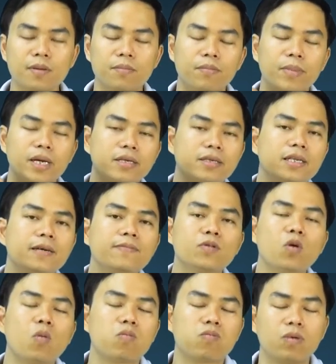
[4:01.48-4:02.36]
mình tiếp
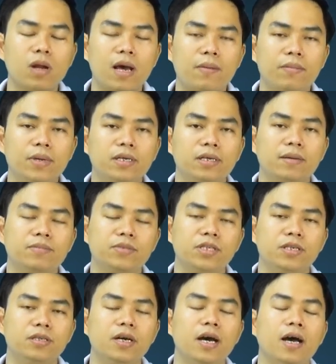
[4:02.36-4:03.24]
tục là mình làm
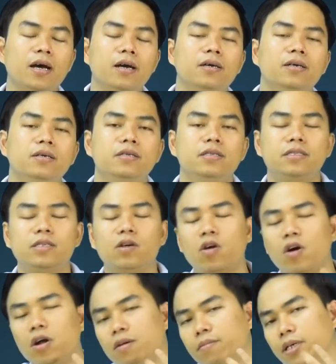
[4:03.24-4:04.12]
gì đó, ạ sau
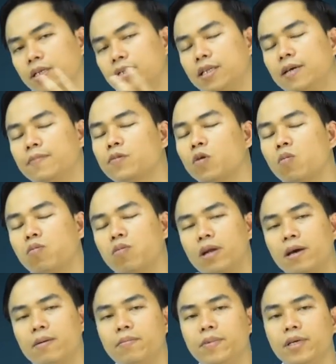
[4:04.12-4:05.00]
đó là mình tiếp tục
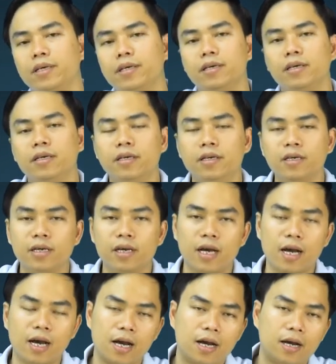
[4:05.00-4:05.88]
là mình
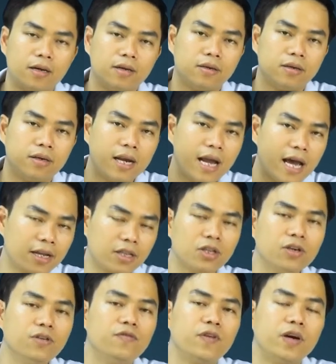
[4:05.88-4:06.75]
à, lại
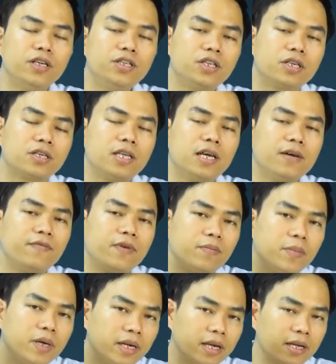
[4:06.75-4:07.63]
tư vấn trực tiếp
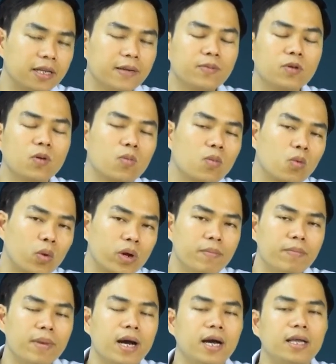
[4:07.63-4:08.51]
và mình lại tiếp tục
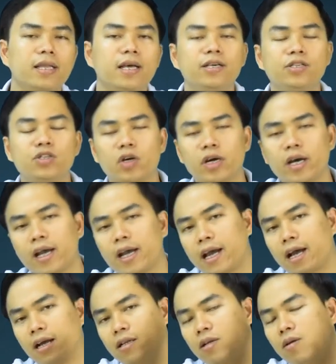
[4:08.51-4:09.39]
remarketing cho khách
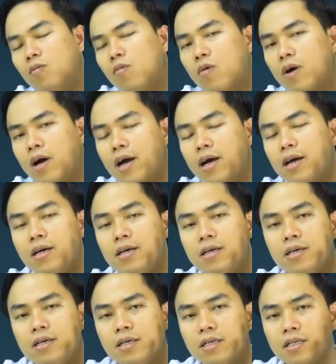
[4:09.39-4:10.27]
hàng thông qua
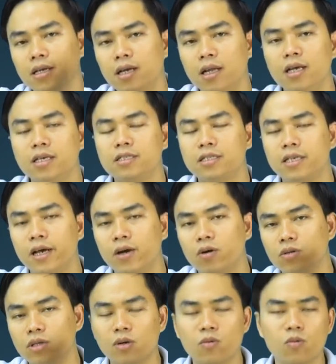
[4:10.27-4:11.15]
telesale
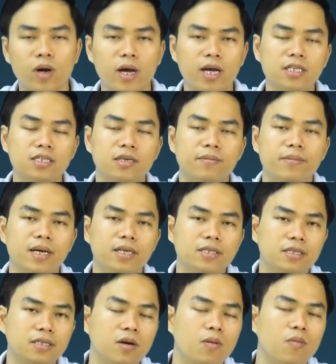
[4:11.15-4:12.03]
thông qua
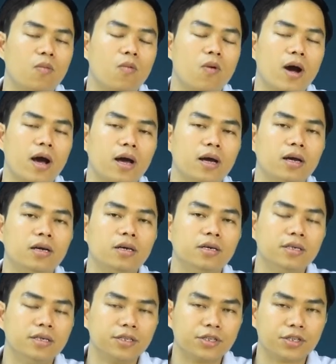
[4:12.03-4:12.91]
sms thông qua
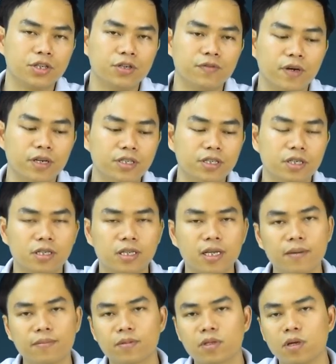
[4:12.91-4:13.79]
tư vấn trực
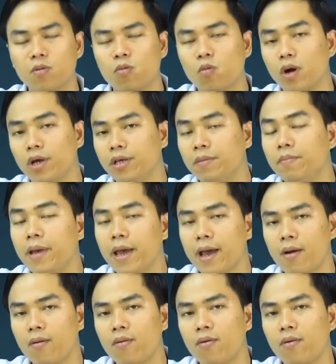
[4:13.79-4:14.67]
tiếp thông qua
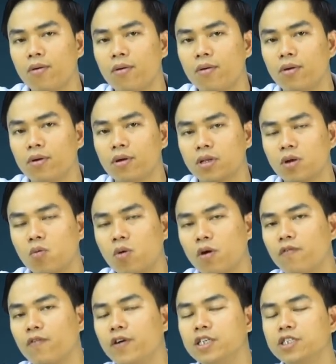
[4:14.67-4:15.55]
email thông
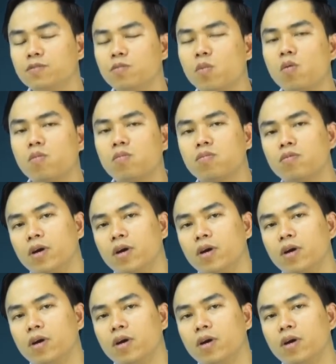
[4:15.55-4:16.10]
qua facebook